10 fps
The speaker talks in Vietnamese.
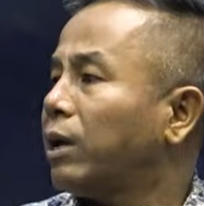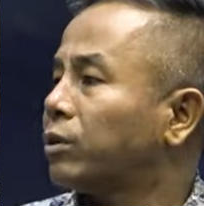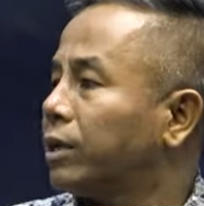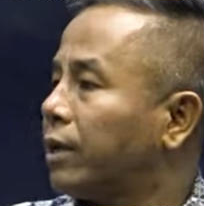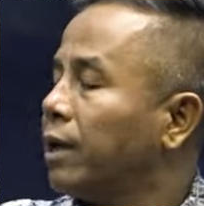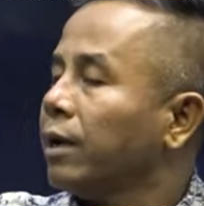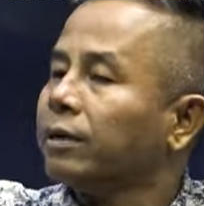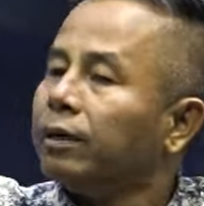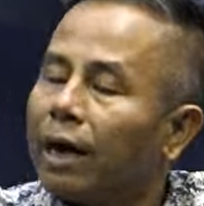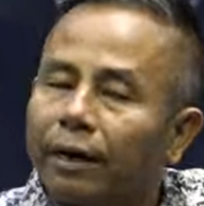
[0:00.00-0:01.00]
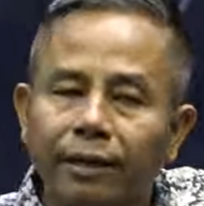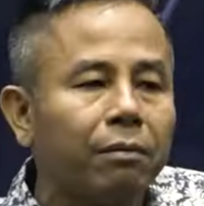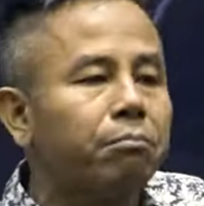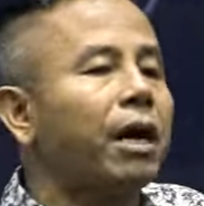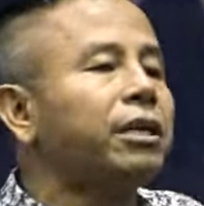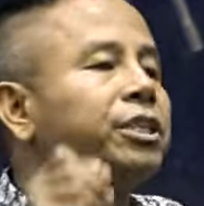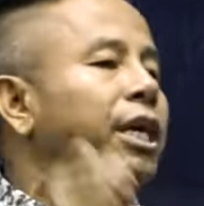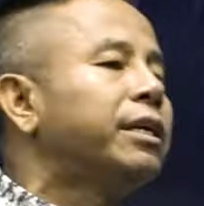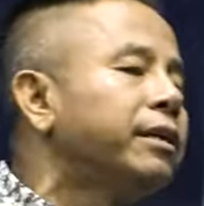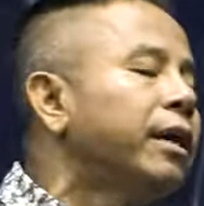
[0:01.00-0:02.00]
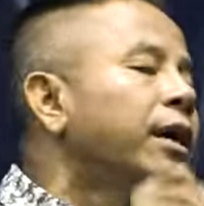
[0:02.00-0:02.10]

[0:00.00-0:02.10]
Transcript: nẹt không tiết đây cứ ở rẹt bàn tranh